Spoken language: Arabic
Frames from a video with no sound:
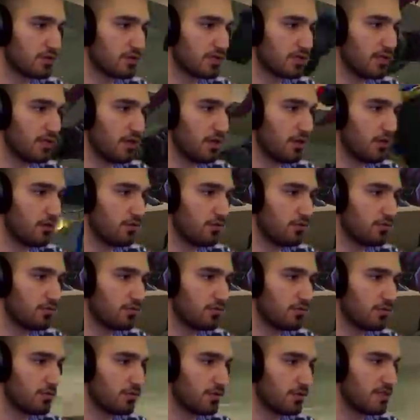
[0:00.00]
سكين حلو
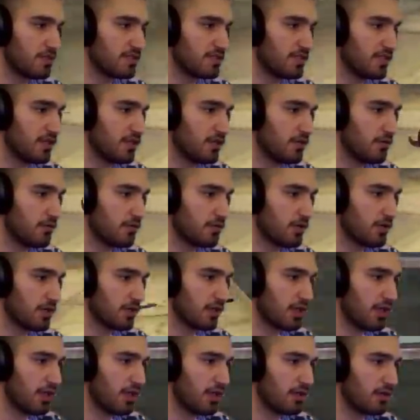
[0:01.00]
ينزل
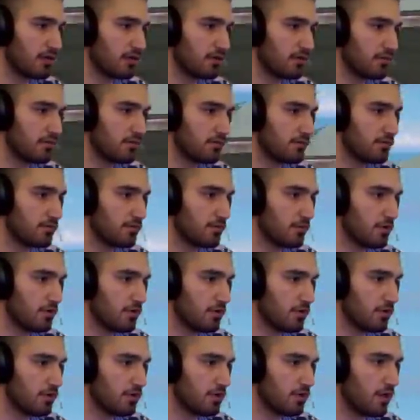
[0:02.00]
ويطلع
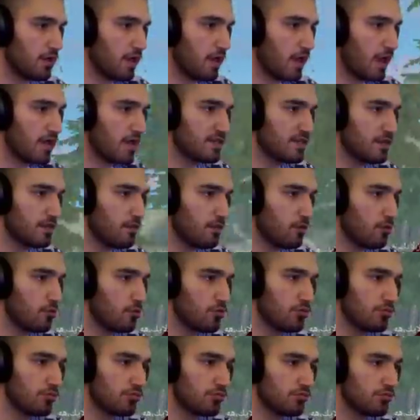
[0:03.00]
عن آه، جد
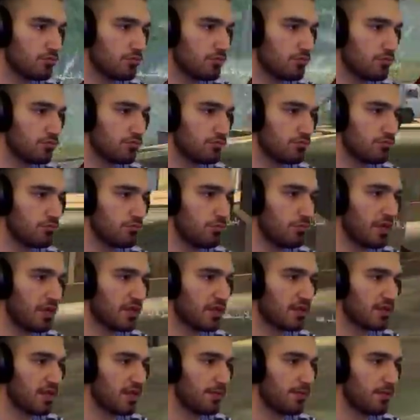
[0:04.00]
حلو
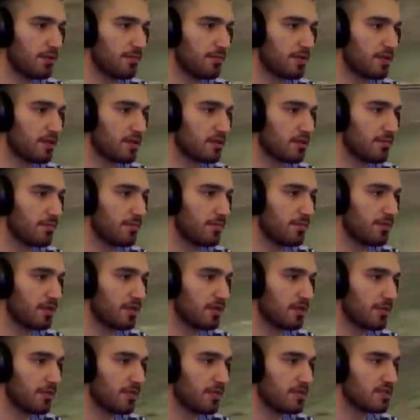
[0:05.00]
مرتب مرتب
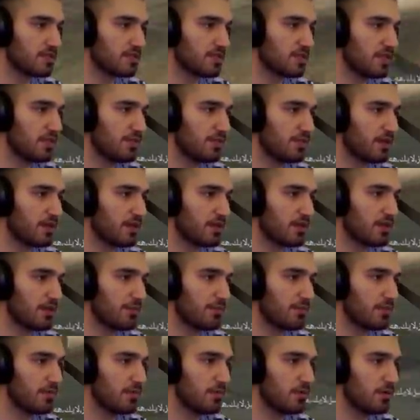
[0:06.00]
مرتب السكين مرتب
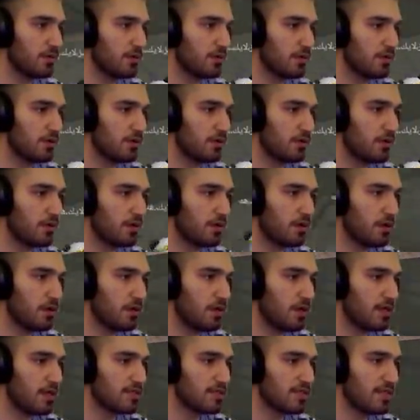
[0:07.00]

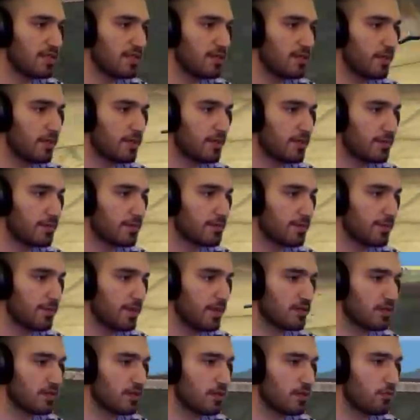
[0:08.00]
السكين مرتب شباب
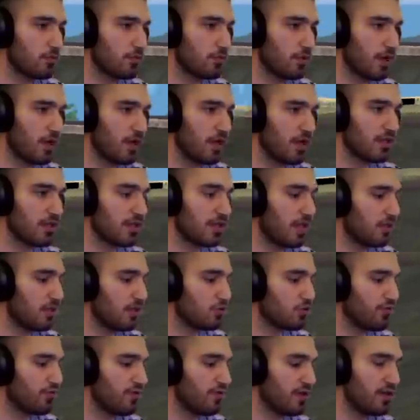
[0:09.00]
عن آه، جد حلو خلينا نطلع
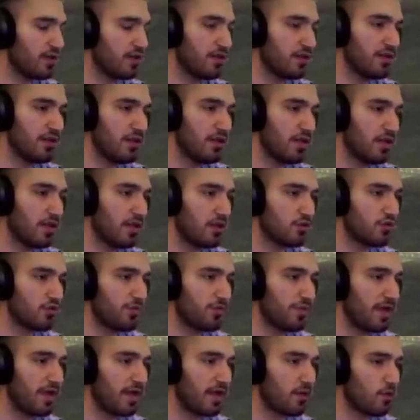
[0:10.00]
نشوف ال...
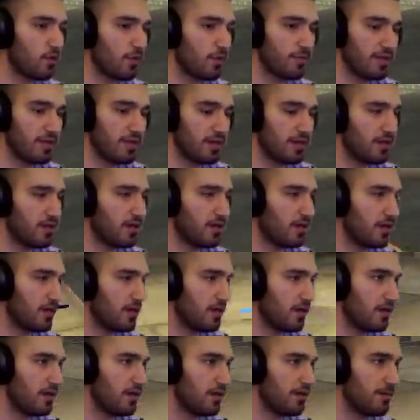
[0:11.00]
نشوف من على القرب
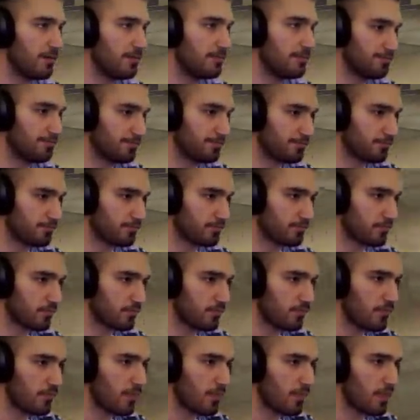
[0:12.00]
ال...
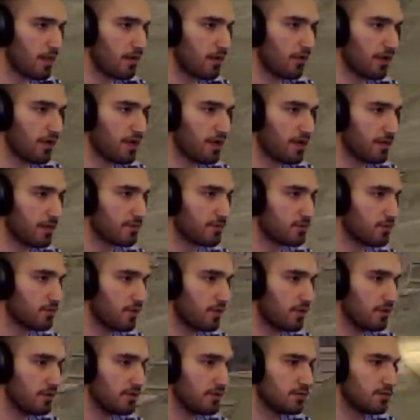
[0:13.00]
نقرب
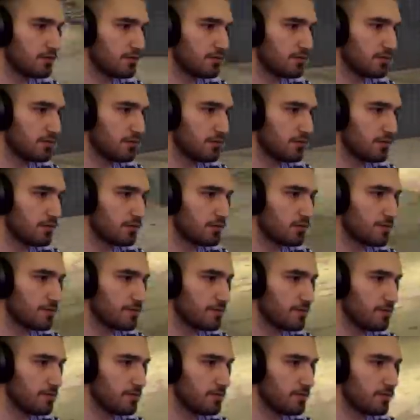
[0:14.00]
شوي
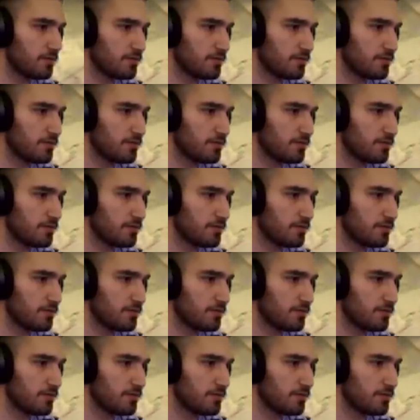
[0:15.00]
شوفوا